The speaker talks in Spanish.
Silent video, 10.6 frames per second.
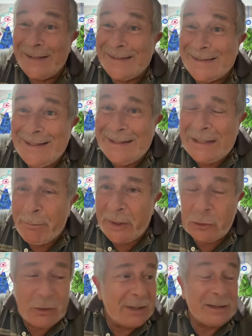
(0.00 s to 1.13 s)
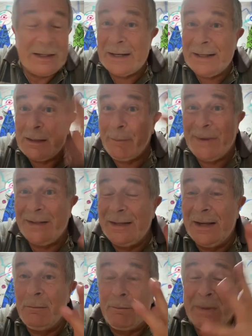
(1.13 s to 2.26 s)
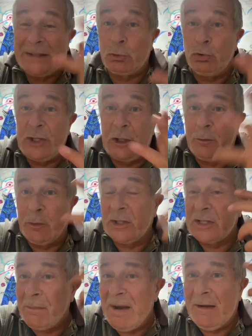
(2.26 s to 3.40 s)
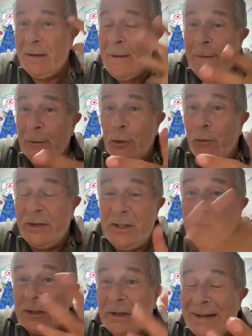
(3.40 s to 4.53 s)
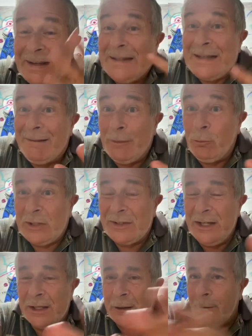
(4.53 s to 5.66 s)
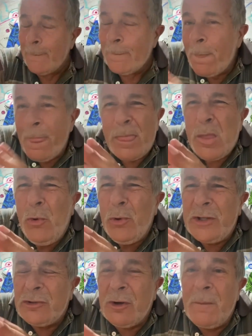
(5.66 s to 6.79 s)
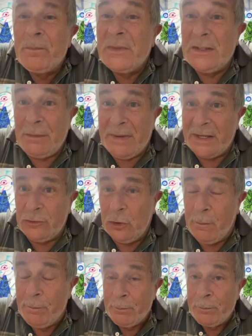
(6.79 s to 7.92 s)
de 60 personas en la calle, parecía el patrullero porque llamaban los vecinos a ver qué estábamos haciendo. Todo eso desapareció.